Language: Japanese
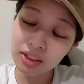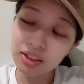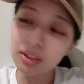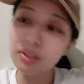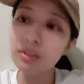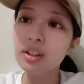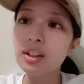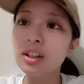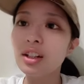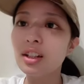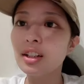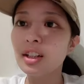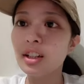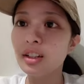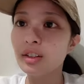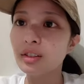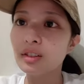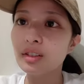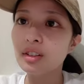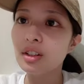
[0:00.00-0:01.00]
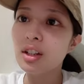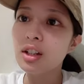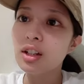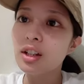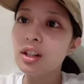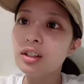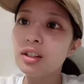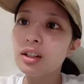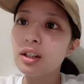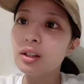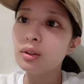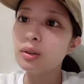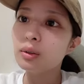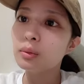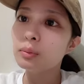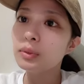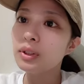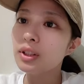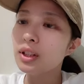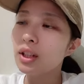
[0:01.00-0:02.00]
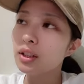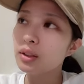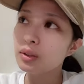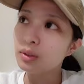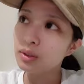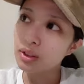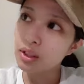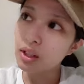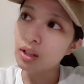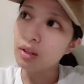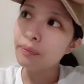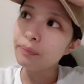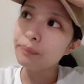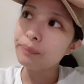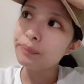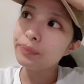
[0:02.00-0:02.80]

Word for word: 然わからないの台本見ないとさ